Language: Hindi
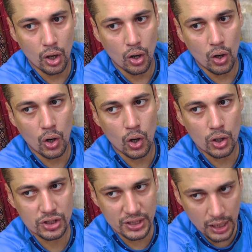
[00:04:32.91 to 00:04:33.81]
और
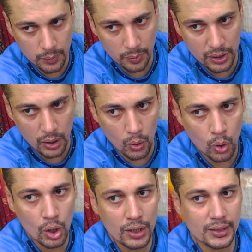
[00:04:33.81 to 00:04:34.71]
स्नैक में भी आओ
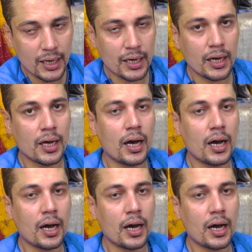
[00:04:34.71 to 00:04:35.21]
ताकि